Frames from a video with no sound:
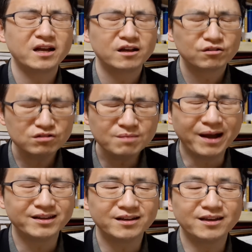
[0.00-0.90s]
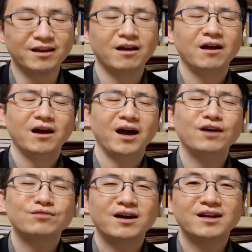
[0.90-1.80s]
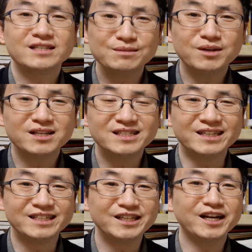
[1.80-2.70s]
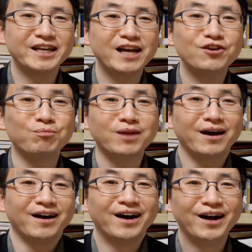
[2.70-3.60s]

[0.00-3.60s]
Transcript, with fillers: 그런데 만약에, 아, 어떡하나, 지금까지 지리깔기한 게 없다.